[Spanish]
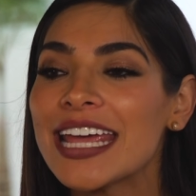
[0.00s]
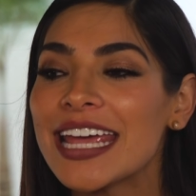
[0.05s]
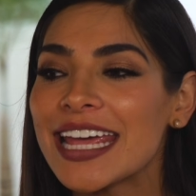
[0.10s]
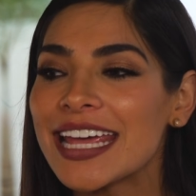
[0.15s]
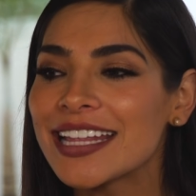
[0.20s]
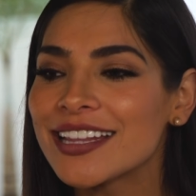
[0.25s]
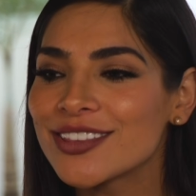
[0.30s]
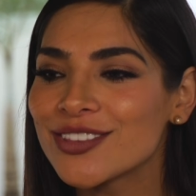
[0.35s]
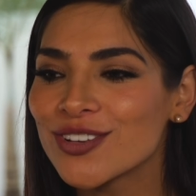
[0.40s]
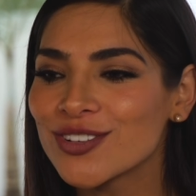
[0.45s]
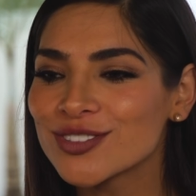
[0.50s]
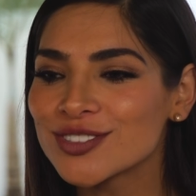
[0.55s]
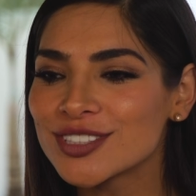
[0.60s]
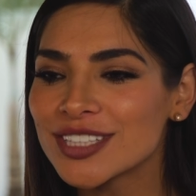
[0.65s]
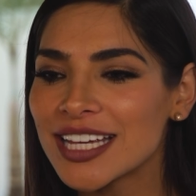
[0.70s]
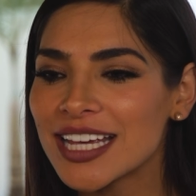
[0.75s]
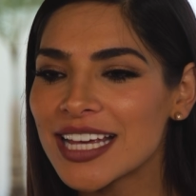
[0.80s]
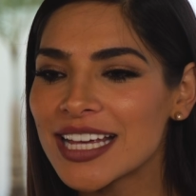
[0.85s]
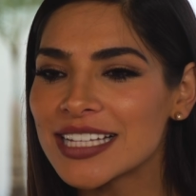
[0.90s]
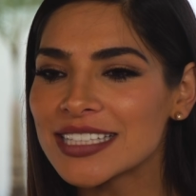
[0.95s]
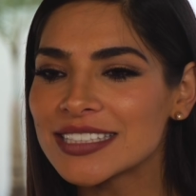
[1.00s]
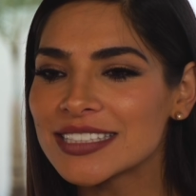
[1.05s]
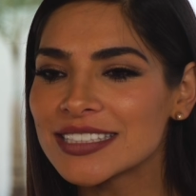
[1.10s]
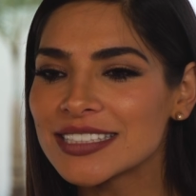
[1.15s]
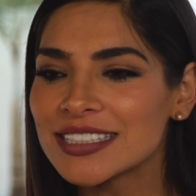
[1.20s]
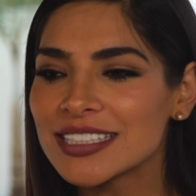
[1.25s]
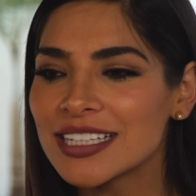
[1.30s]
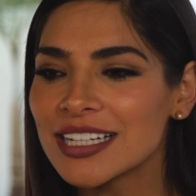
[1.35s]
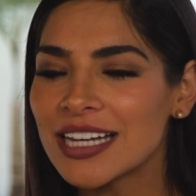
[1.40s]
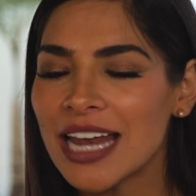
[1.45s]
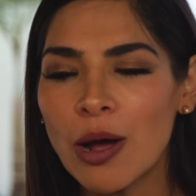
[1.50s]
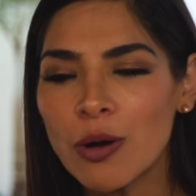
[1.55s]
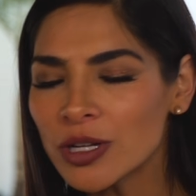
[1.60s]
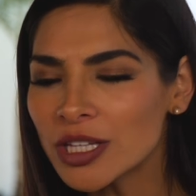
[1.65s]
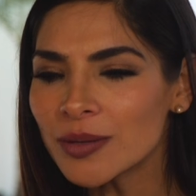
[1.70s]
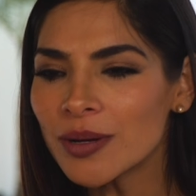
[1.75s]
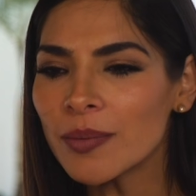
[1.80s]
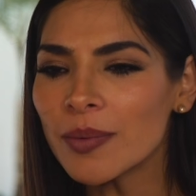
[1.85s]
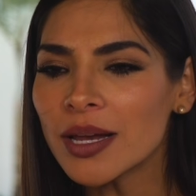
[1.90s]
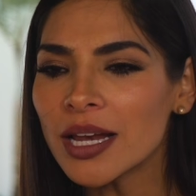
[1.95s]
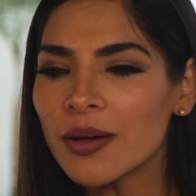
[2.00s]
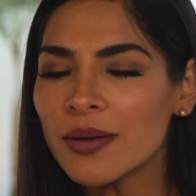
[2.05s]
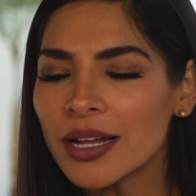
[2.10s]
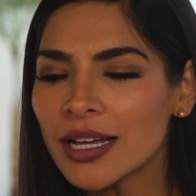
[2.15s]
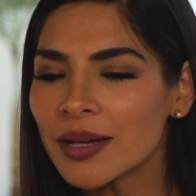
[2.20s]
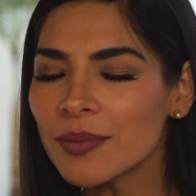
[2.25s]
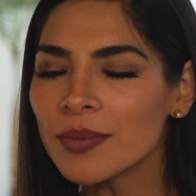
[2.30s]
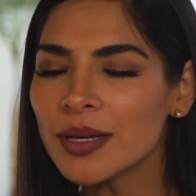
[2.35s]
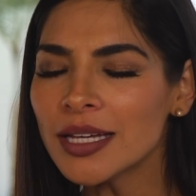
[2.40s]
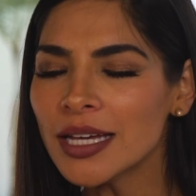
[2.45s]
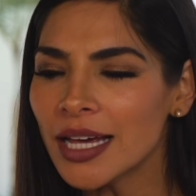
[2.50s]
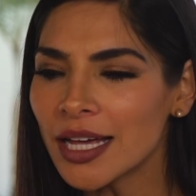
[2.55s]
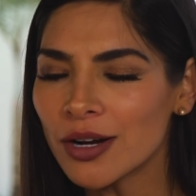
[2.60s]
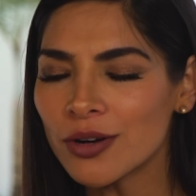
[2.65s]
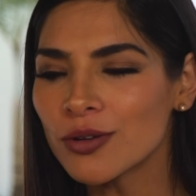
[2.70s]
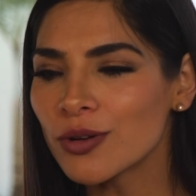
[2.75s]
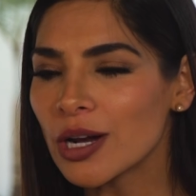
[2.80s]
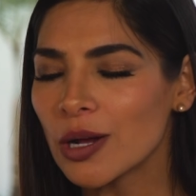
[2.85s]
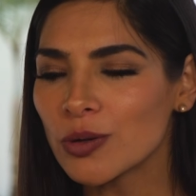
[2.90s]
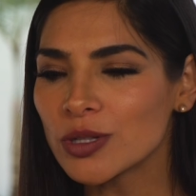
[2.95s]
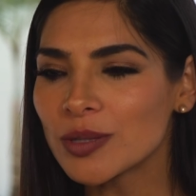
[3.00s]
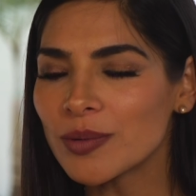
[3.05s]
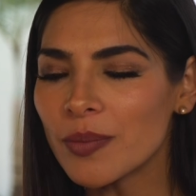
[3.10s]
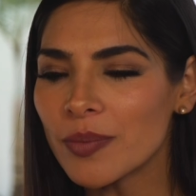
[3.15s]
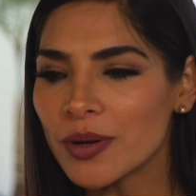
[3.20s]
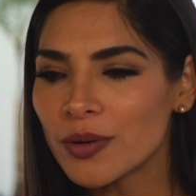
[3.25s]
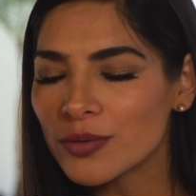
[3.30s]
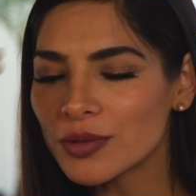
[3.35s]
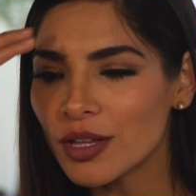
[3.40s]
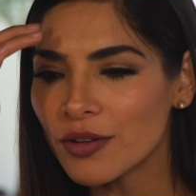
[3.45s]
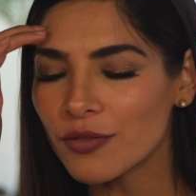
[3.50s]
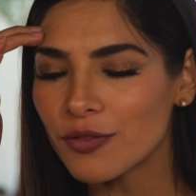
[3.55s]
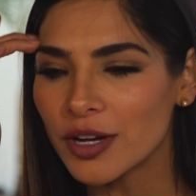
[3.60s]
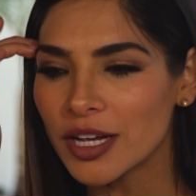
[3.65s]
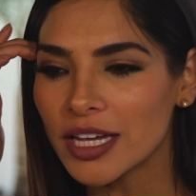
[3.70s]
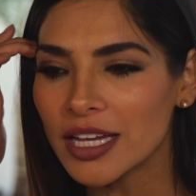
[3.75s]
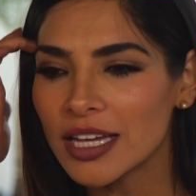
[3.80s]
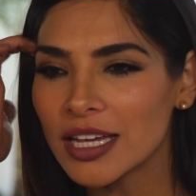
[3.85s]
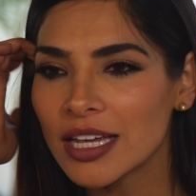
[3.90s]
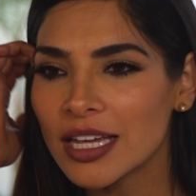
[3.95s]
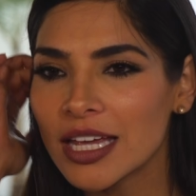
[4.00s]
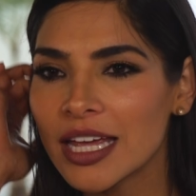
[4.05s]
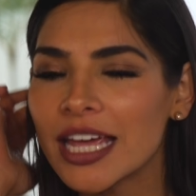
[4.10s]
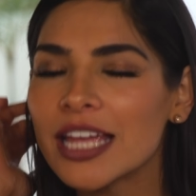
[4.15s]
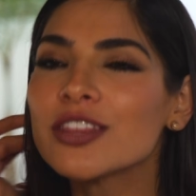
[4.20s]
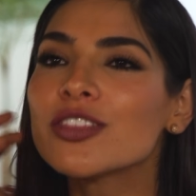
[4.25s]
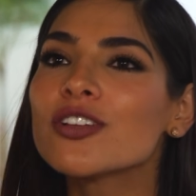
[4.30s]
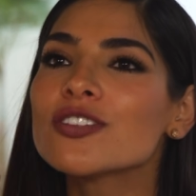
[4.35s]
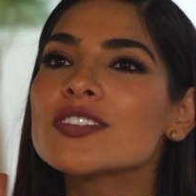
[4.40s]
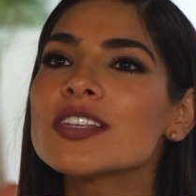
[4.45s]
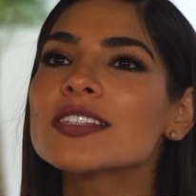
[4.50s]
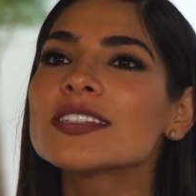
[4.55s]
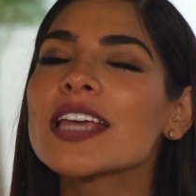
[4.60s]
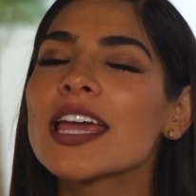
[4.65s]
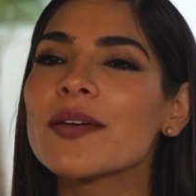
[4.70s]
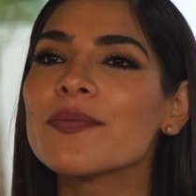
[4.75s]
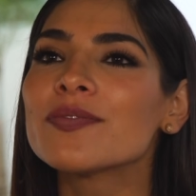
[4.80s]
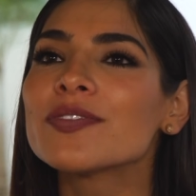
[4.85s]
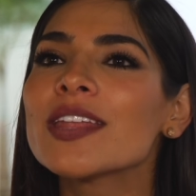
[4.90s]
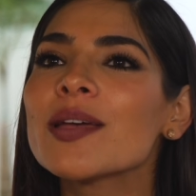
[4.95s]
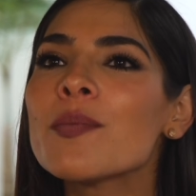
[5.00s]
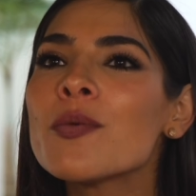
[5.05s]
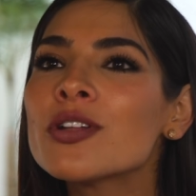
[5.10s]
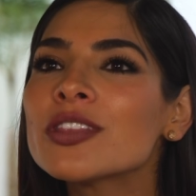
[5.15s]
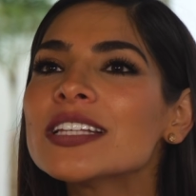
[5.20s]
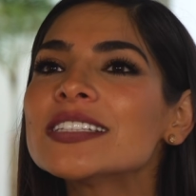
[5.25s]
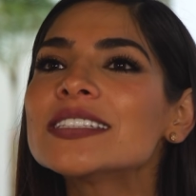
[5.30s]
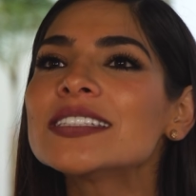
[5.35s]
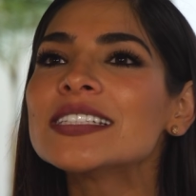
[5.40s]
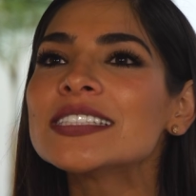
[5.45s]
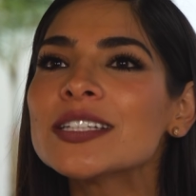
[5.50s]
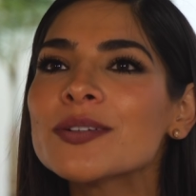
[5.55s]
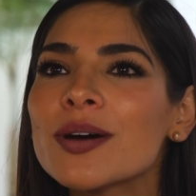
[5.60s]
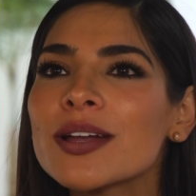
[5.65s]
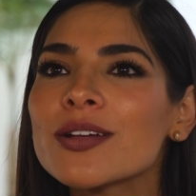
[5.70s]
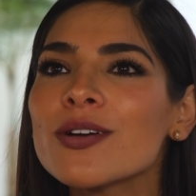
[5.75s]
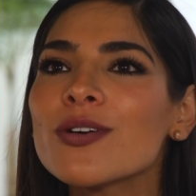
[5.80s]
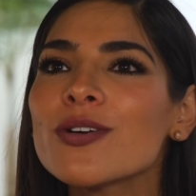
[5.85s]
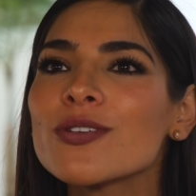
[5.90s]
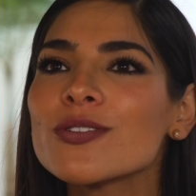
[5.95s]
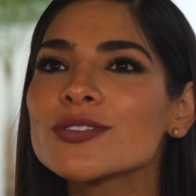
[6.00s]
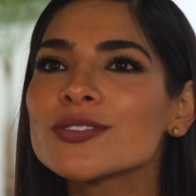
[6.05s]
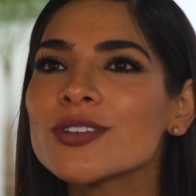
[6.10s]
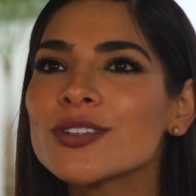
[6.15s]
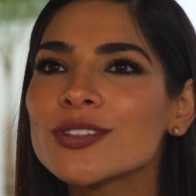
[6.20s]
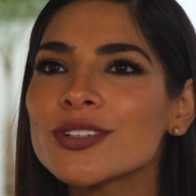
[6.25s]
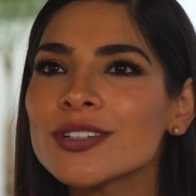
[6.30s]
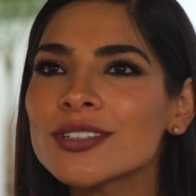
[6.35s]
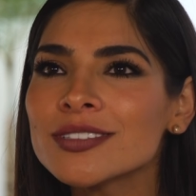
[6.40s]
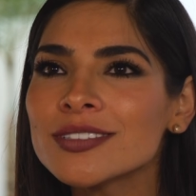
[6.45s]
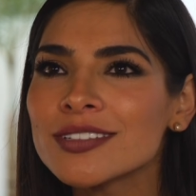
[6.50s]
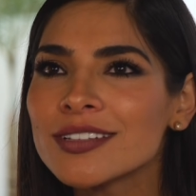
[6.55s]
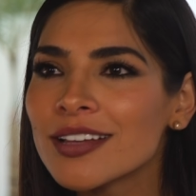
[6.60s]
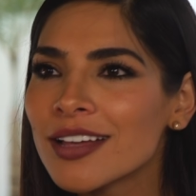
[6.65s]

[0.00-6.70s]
Entonces, la última palabra que me dijeron o la última pregunta fue, entonces, ¿qué? ¿Te montas en este barco con nosotros?